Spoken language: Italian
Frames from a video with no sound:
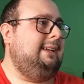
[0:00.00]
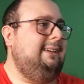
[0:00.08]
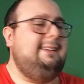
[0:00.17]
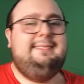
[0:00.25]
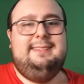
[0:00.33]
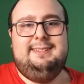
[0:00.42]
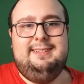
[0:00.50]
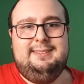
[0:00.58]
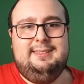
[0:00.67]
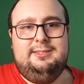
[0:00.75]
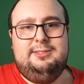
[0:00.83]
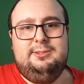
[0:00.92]
la netta
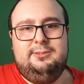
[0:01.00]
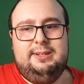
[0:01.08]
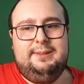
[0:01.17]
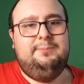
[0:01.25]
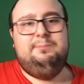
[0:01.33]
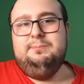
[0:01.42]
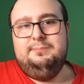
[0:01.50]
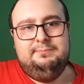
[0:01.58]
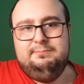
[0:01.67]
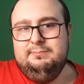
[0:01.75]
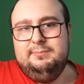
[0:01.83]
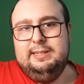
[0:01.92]
sensazione
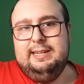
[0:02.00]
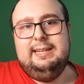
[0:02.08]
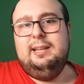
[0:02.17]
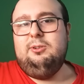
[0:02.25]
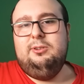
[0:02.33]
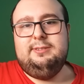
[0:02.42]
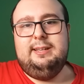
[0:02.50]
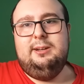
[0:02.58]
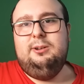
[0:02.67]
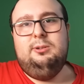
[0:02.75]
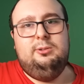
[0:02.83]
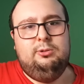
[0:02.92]
che la
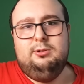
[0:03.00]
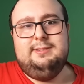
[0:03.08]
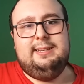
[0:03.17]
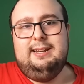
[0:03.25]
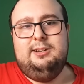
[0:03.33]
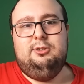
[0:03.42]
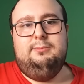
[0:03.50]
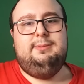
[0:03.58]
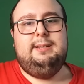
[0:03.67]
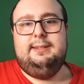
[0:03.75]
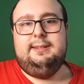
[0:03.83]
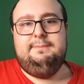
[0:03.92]
rosa non sarà
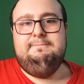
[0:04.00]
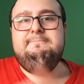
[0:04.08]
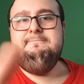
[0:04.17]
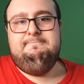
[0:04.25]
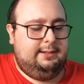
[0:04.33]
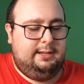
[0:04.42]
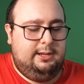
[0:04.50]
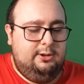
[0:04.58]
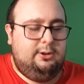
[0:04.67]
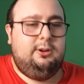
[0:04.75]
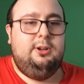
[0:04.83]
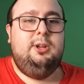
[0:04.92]
completa, perché
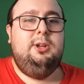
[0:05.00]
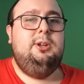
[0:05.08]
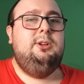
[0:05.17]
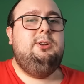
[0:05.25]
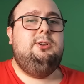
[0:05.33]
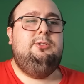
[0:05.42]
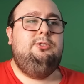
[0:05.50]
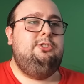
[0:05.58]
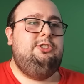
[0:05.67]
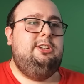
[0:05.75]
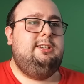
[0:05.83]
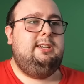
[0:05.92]
io
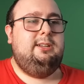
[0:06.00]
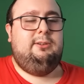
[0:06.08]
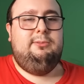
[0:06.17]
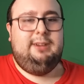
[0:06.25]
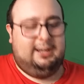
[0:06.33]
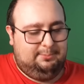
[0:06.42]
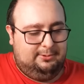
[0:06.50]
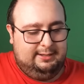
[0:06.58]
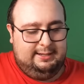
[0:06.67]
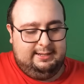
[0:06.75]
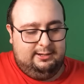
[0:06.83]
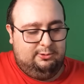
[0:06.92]
non ci credo a un
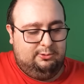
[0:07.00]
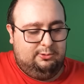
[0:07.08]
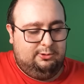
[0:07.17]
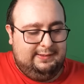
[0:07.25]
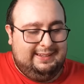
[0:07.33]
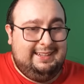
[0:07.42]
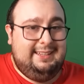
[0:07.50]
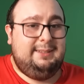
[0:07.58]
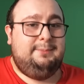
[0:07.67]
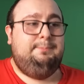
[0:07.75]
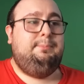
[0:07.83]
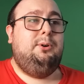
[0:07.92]
Napoli che in,
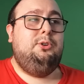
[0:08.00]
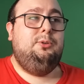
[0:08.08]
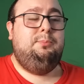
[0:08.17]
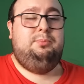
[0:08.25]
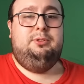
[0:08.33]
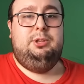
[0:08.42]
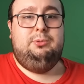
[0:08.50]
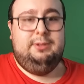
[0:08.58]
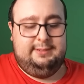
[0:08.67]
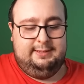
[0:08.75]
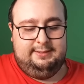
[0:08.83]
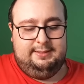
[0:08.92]
in poco più di
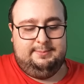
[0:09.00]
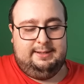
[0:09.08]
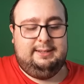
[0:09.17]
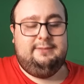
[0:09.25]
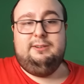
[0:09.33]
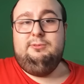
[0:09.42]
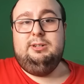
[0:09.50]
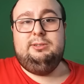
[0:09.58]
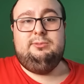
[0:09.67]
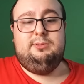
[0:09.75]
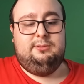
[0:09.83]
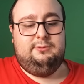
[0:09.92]
due settimane fa
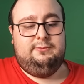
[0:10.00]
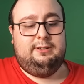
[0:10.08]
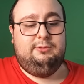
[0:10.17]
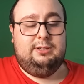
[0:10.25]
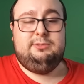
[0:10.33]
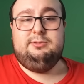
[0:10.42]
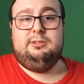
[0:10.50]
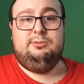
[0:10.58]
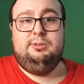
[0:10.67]
quattro, fa quattro